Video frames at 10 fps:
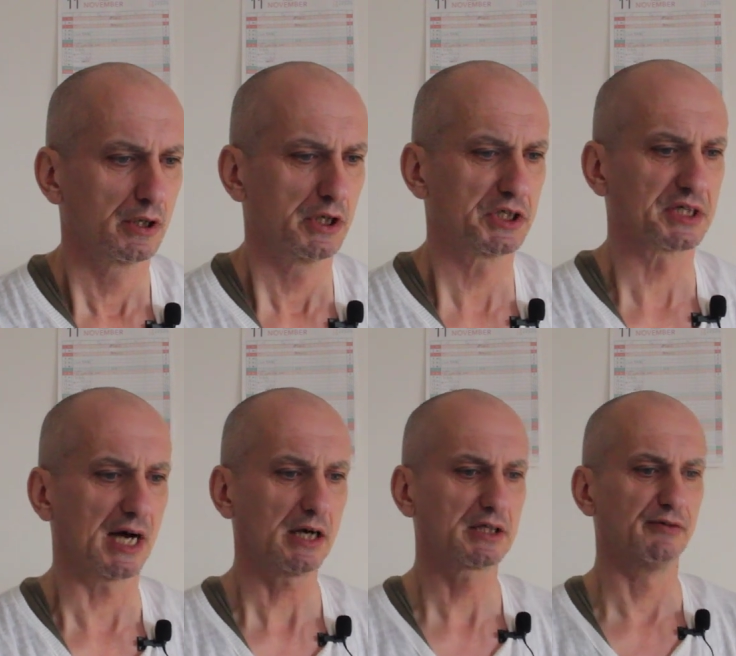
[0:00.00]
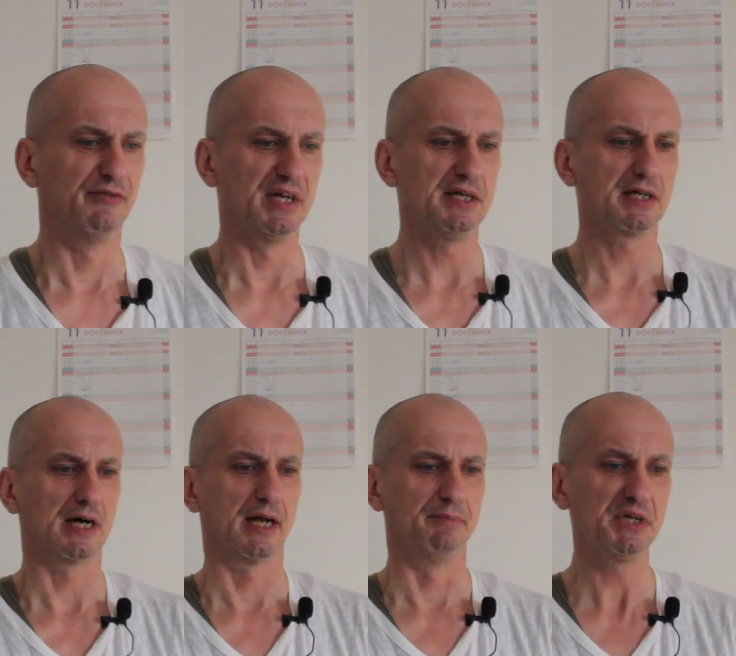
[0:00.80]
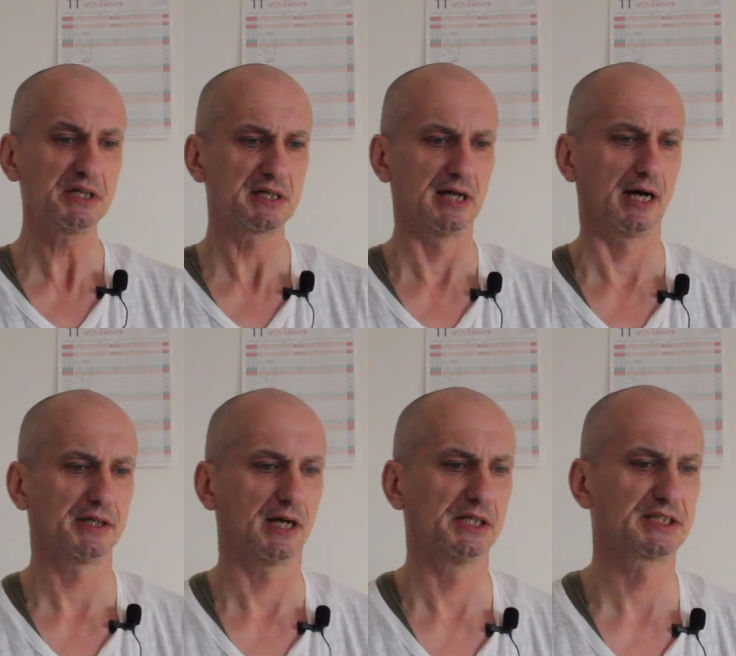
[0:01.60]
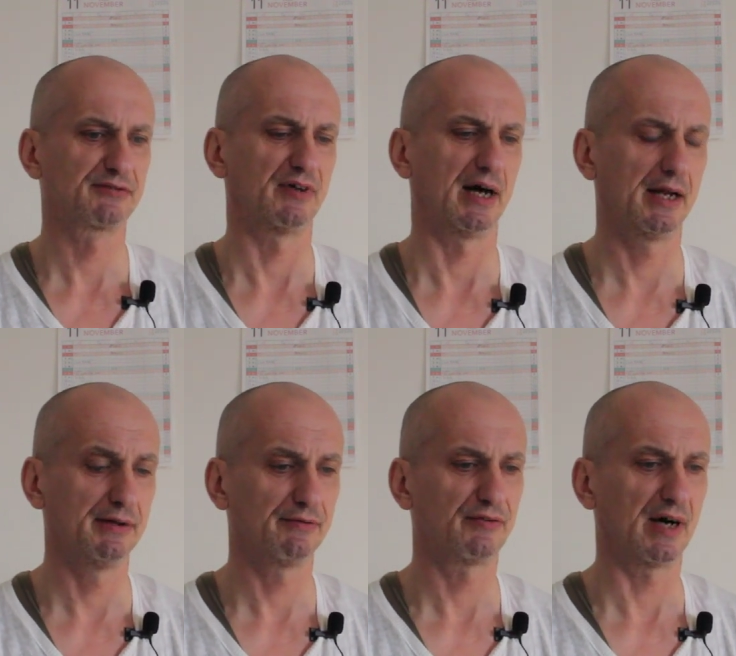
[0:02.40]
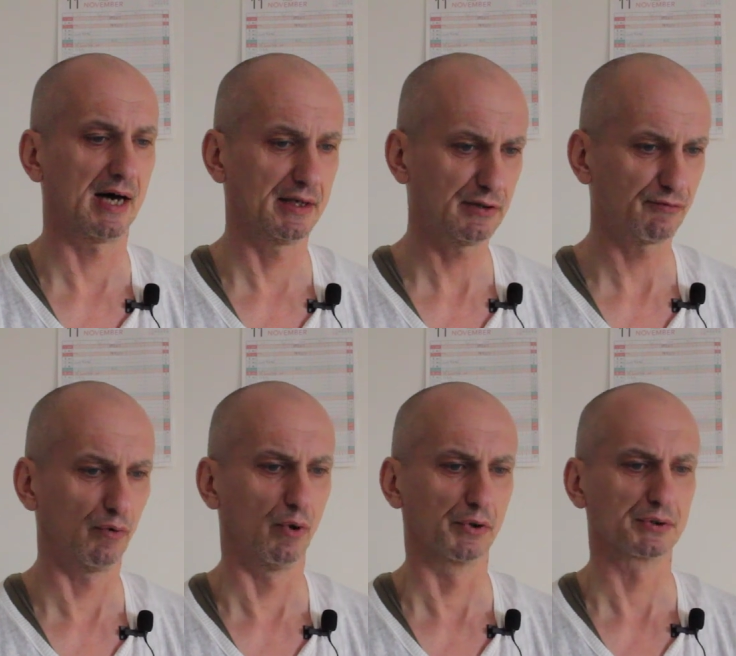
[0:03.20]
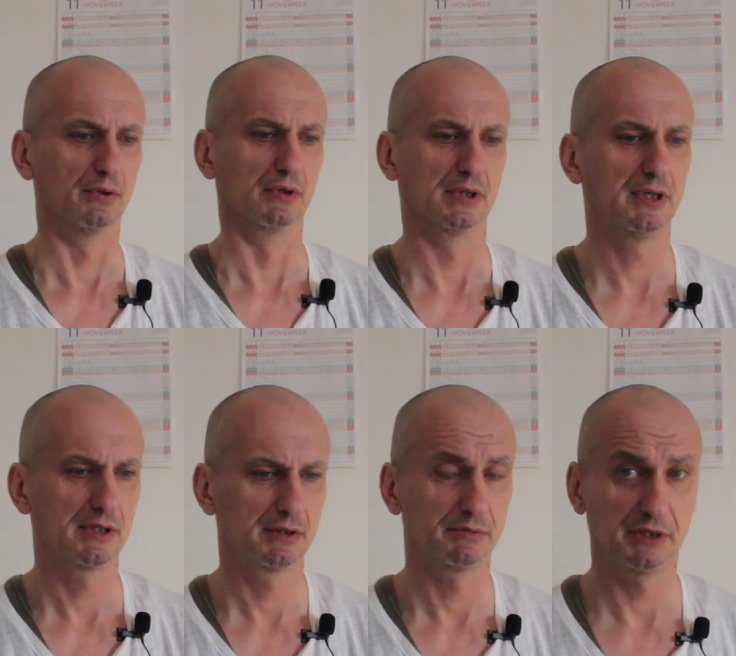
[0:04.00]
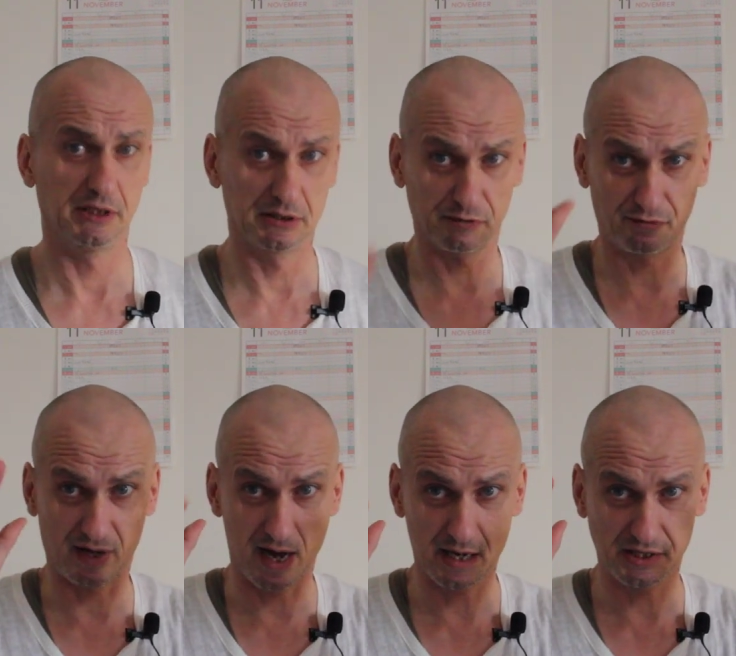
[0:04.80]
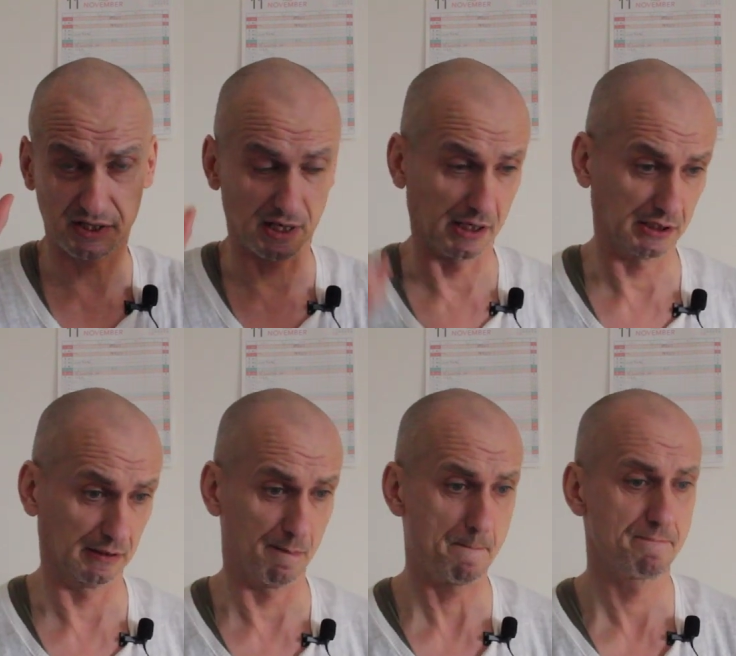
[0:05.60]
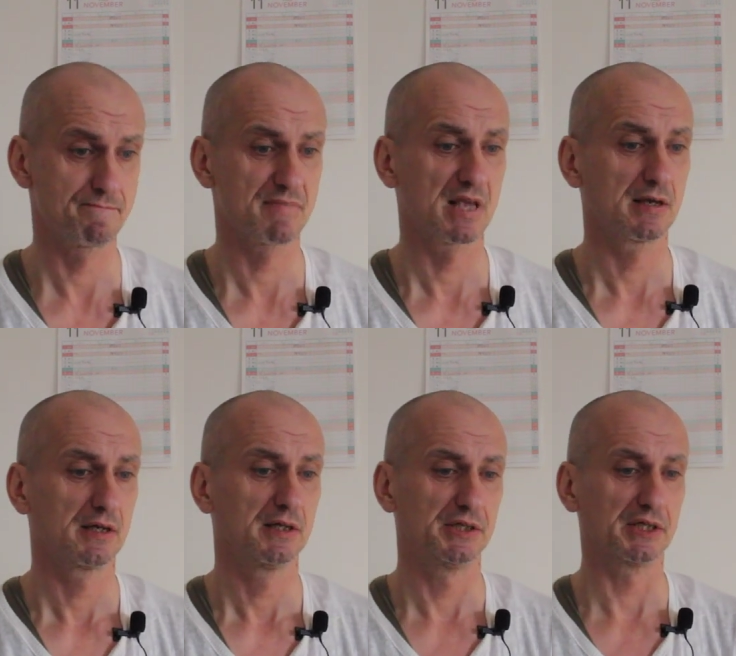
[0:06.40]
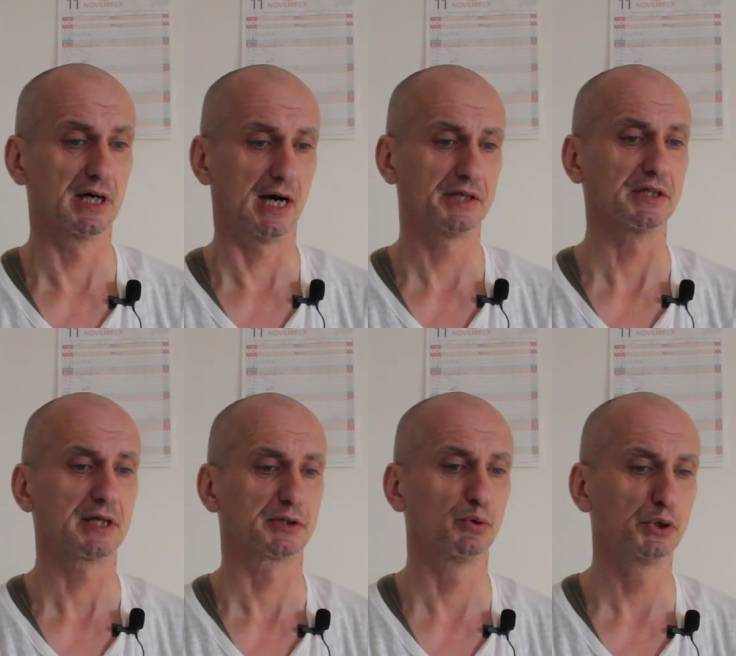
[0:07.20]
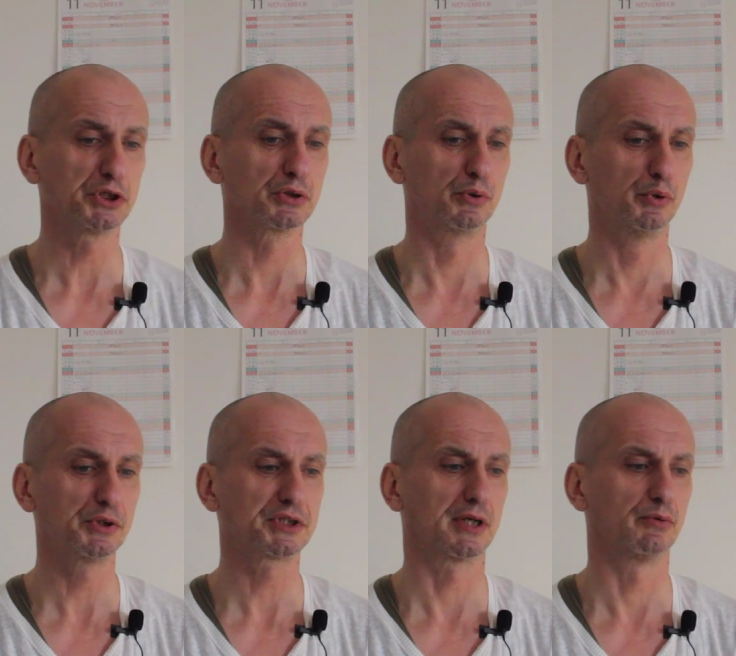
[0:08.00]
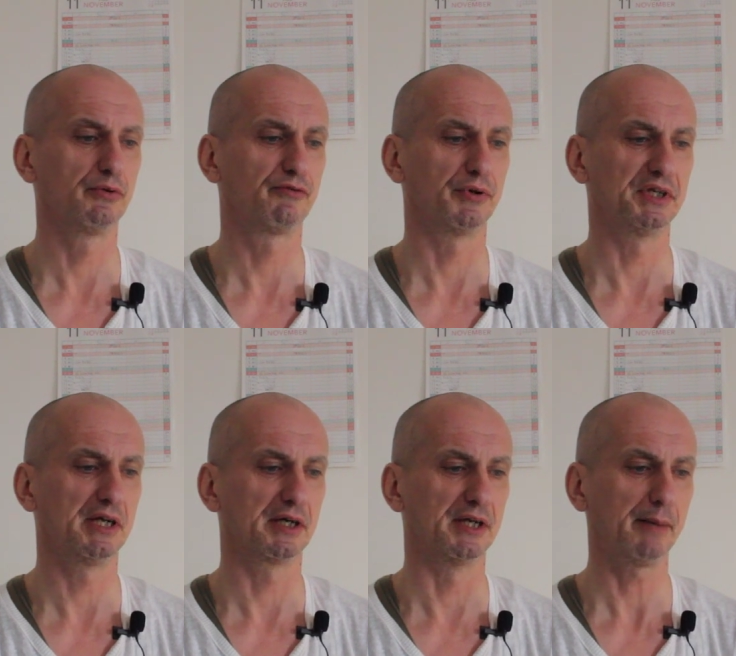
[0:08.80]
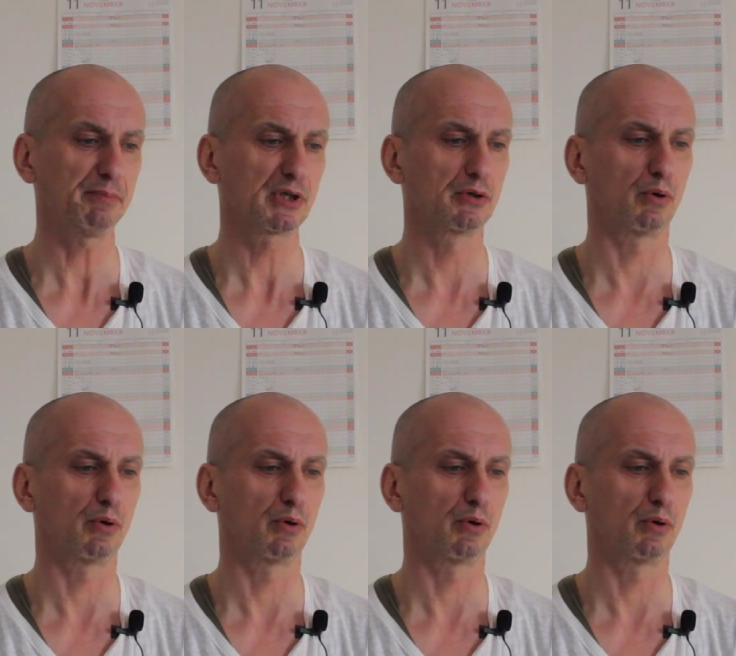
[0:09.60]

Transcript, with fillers: ich dachte weniger an Mitleid als an Verantwortung in Fragezeichen die gerade in katholischen Klöstern und von deren Äbten,